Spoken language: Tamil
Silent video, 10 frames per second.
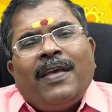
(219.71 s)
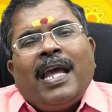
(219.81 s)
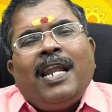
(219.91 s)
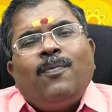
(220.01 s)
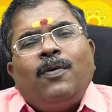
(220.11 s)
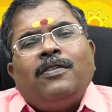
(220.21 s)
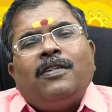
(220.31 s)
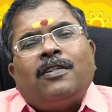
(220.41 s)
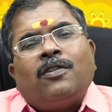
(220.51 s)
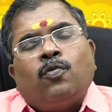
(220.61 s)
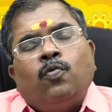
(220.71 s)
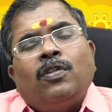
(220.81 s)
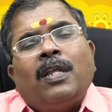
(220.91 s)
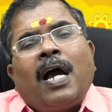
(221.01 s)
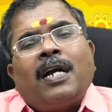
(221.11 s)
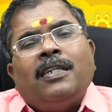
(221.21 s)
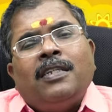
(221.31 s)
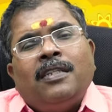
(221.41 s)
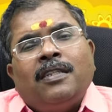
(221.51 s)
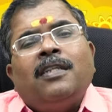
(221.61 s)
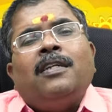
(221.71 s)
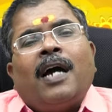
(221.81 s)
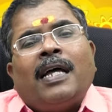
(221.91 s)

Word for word: வேலைப்படு சற்று கூடுதலாக இருந்து